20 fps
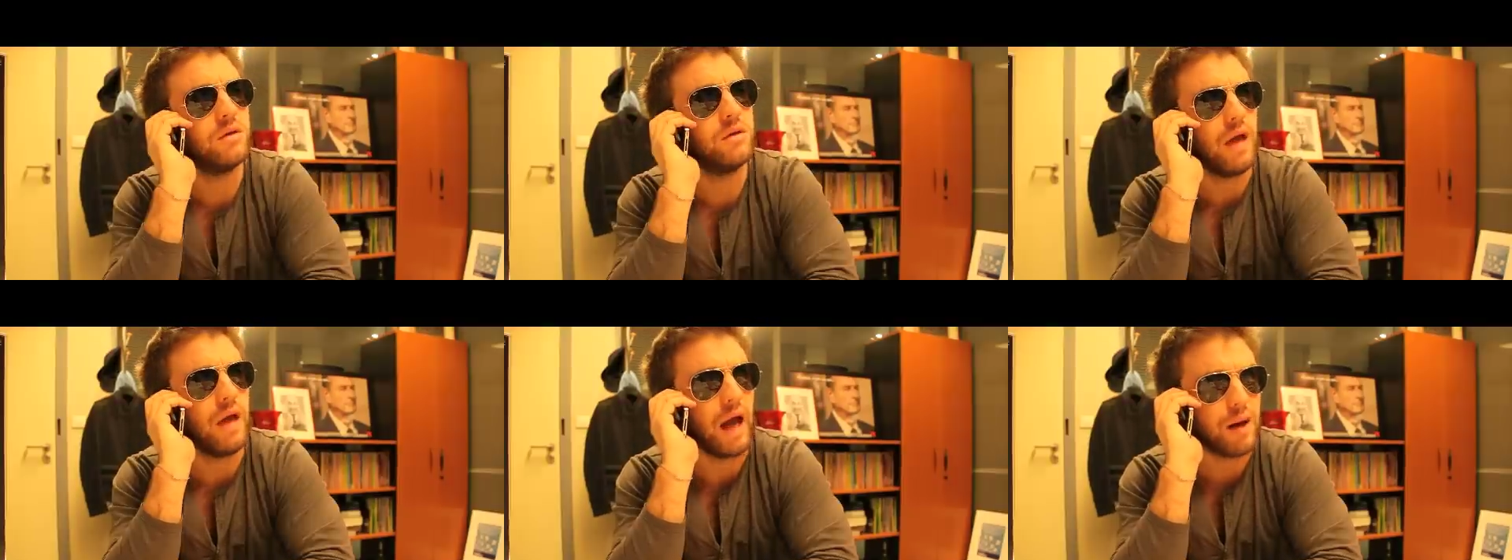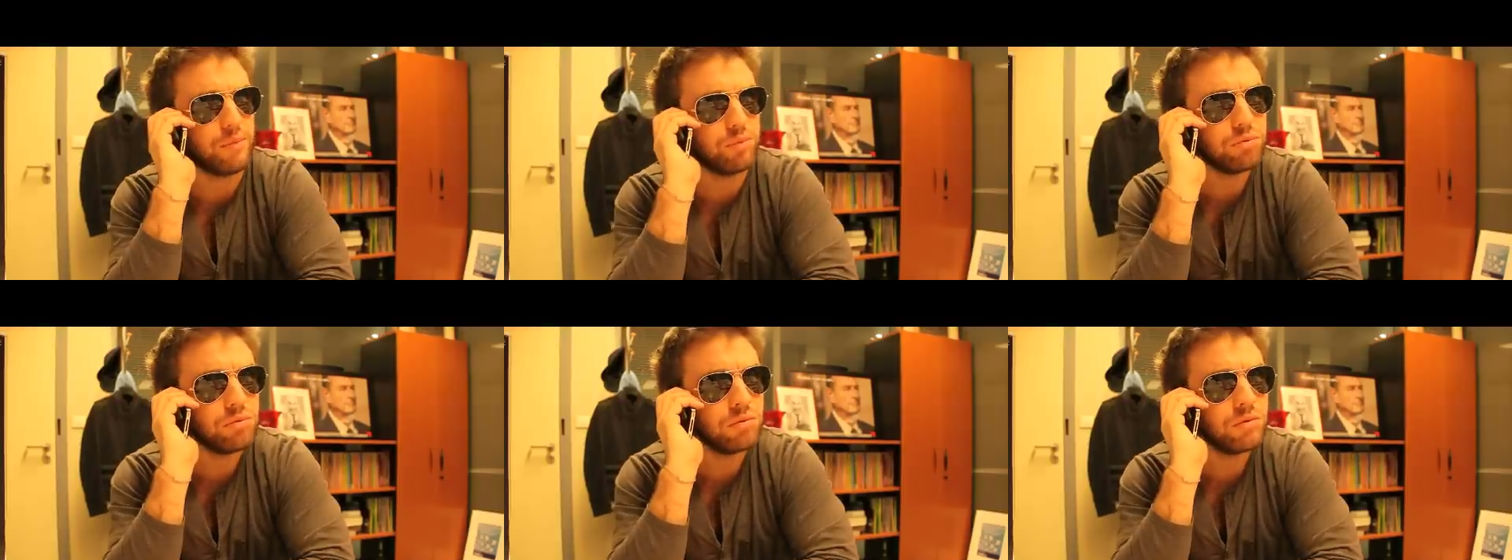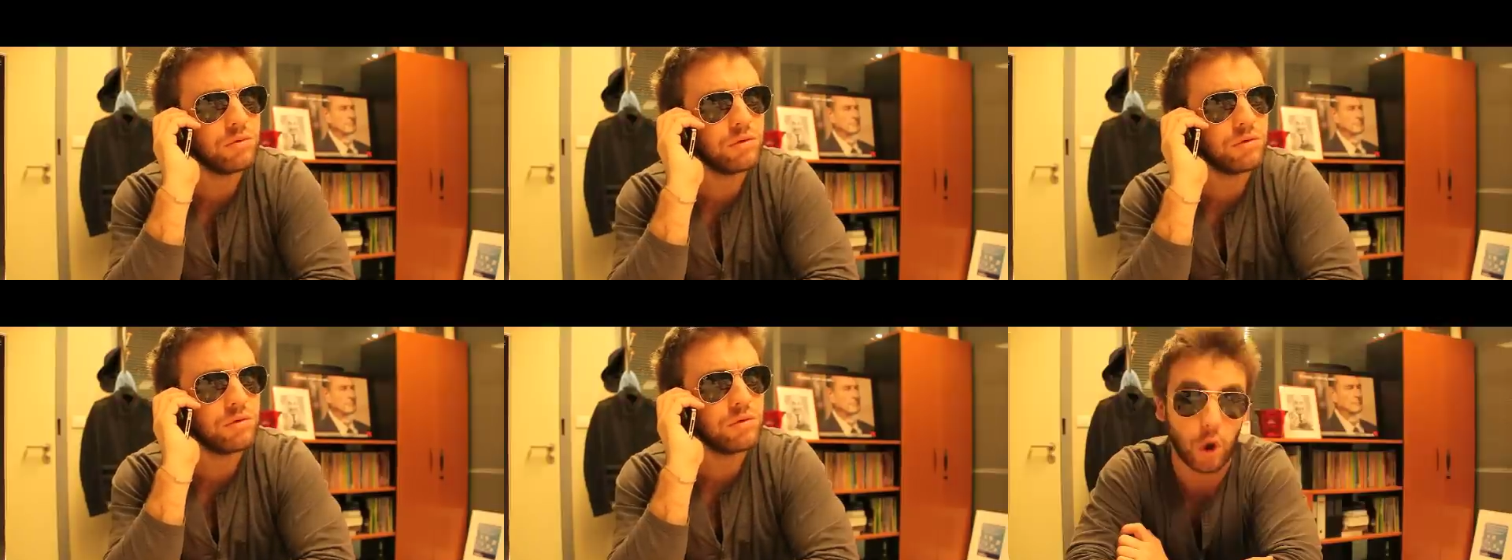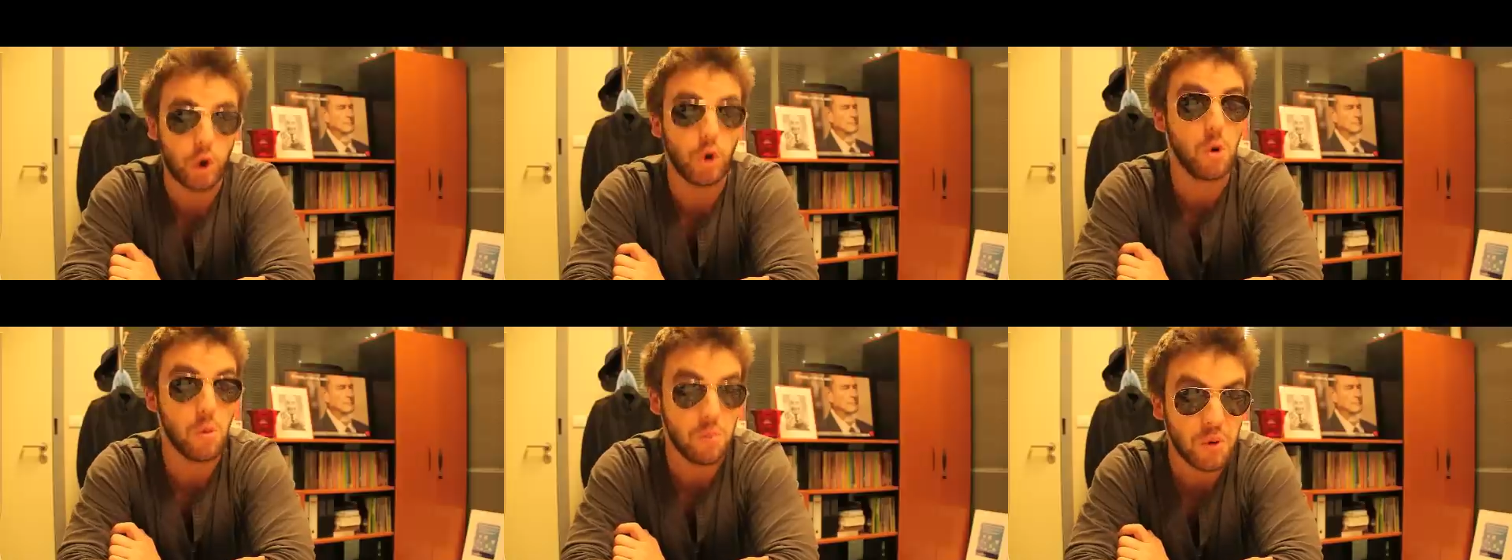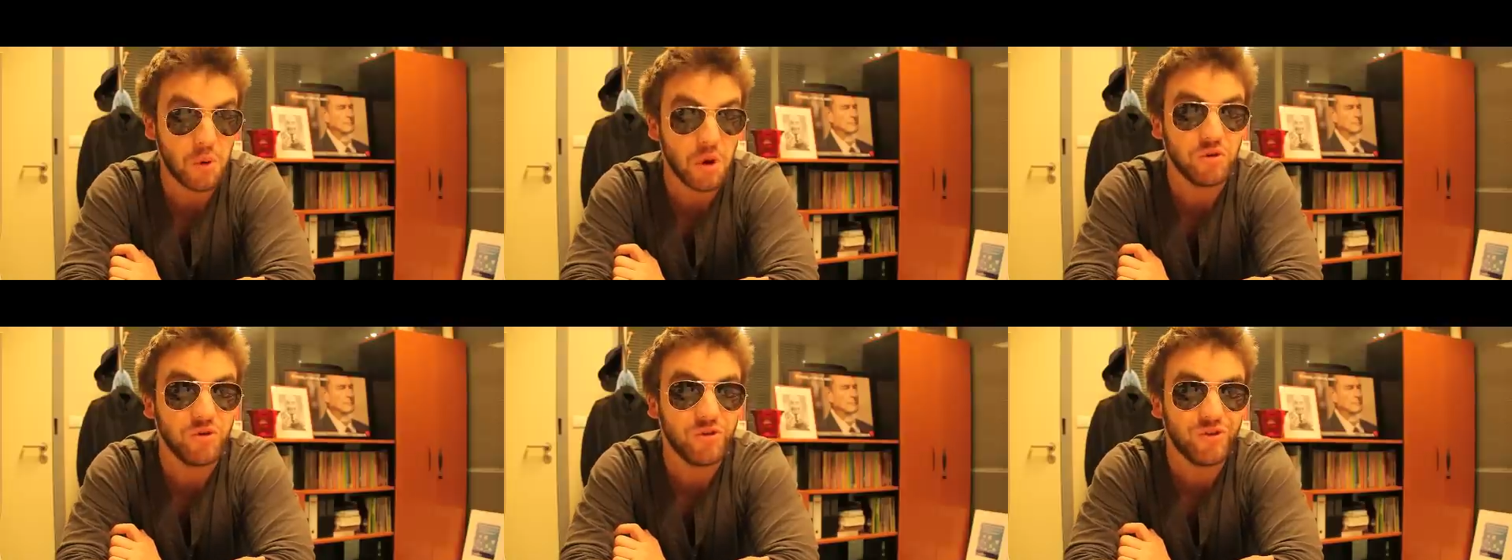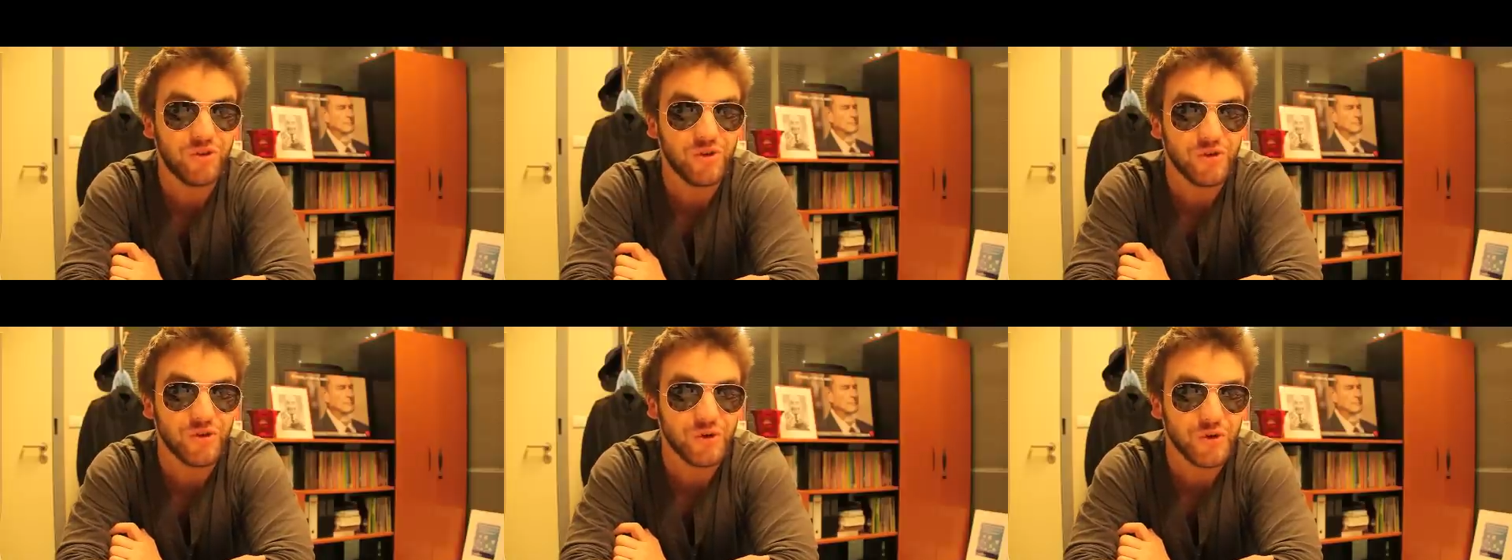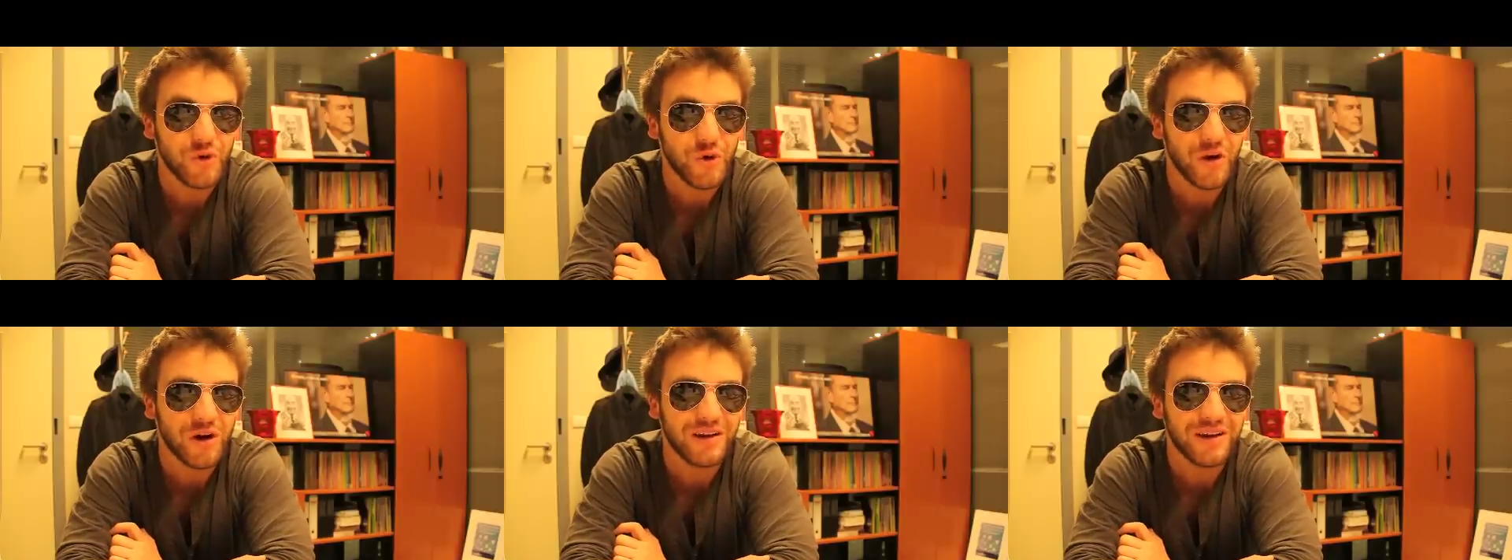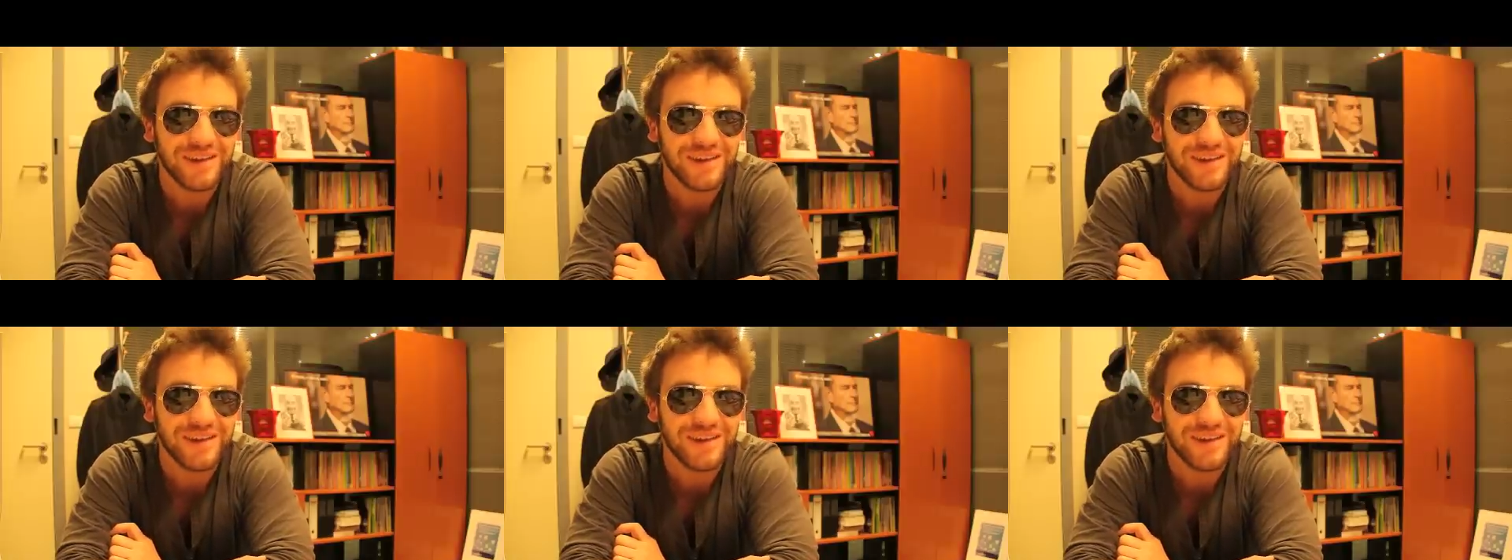Ah bon Le bonus du jour